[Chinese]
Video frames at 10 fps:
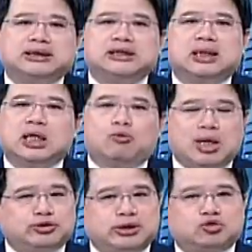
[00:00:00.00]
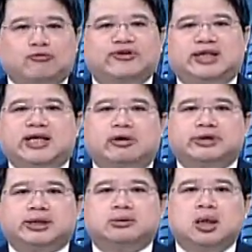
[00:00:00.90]
机能可以完全充分的调
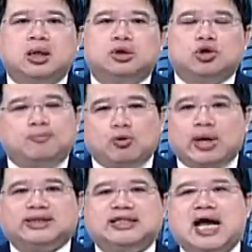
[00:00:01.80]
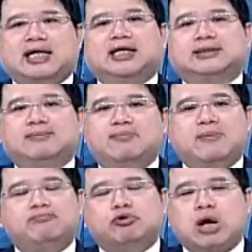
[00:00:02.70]
整，所以不管价格怎么
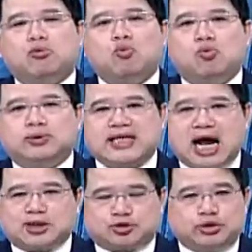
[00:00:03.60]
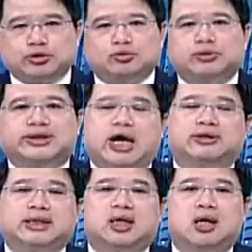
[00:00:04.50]
变，不管物价水准如何
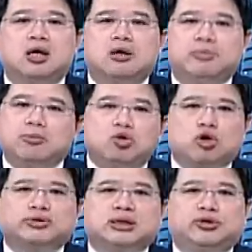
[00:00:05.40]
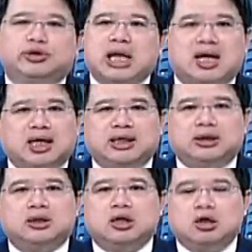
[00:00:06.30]
调整哈，明目工资率它可
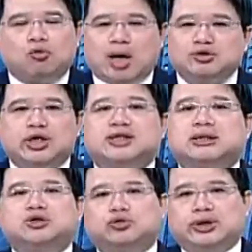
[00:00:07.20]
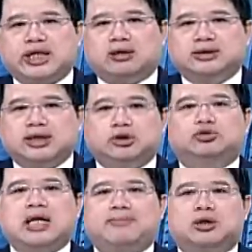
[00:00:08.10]
以完全伸缩的调整，也
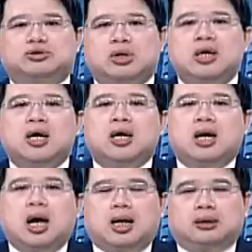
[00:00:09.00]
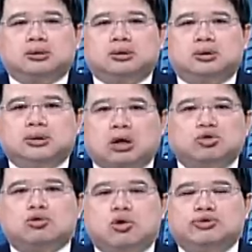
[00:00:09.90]
就代表是说，呃，劳
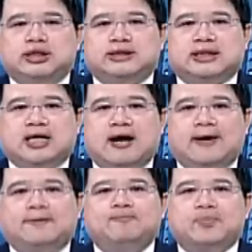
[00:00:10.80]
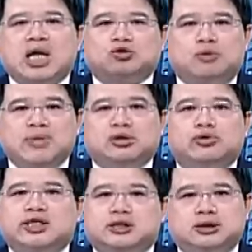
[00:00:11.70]
动供给者啊，哈。他所面
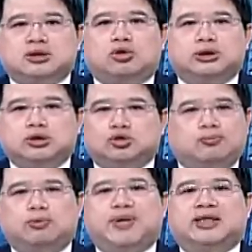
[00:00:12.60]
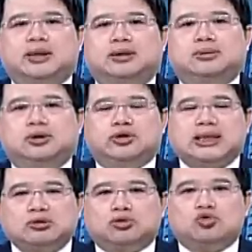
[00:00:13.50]
对的实质工资率都不变的，所以
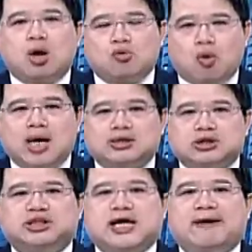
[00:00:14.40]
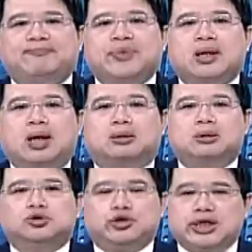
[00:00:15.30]
在这种状况之下，啊，
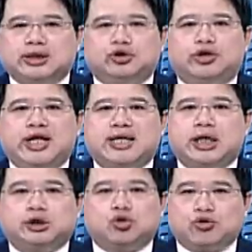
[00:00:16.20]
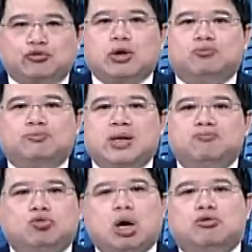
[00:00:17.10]
均衡就业量也就永远不变，
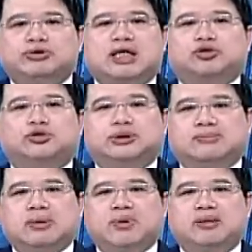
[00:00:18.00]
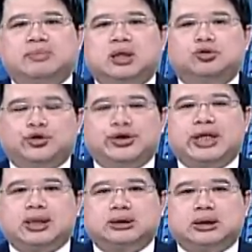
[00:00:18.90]
不管物价水准怎么变，均
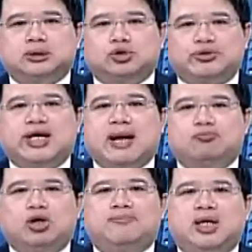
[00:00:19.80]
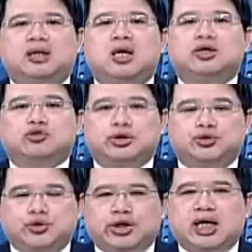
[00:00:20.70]
衡的就业量不会变，所以
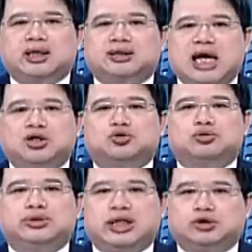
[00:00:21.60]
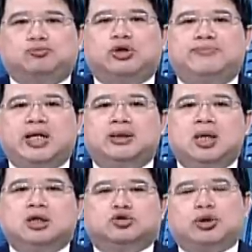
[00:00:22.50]
均衡的产出也就不会变。
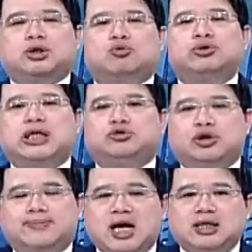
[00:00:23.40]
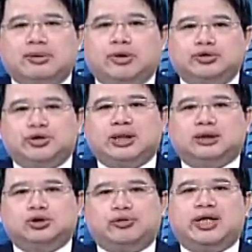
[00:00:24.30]
所以古典学派认为，均
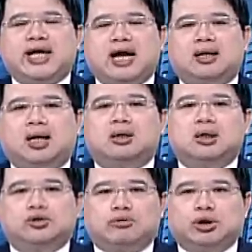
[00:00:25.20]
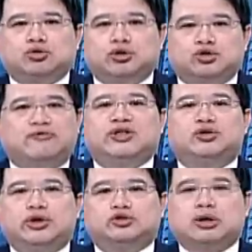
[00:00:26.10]
衡就业量啊，永远处于充分
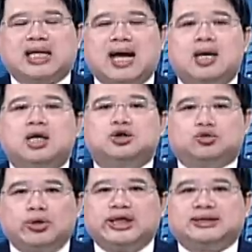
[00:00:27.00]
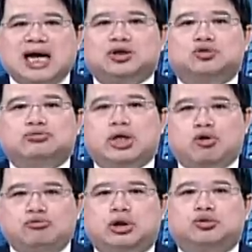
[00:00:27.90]
就业状态，所以产出也
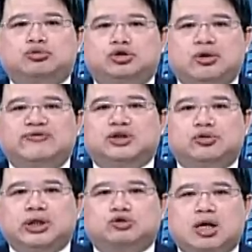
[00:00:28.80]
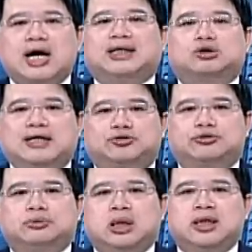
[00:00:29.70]
永远处于充分就业状态的产
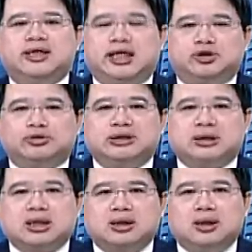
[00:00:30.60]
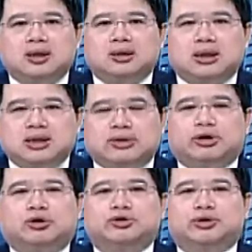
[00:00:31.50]
出，也就是跟各
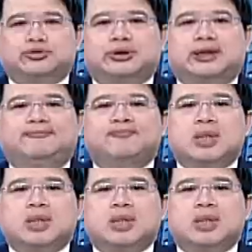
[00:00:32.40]
位同学说的，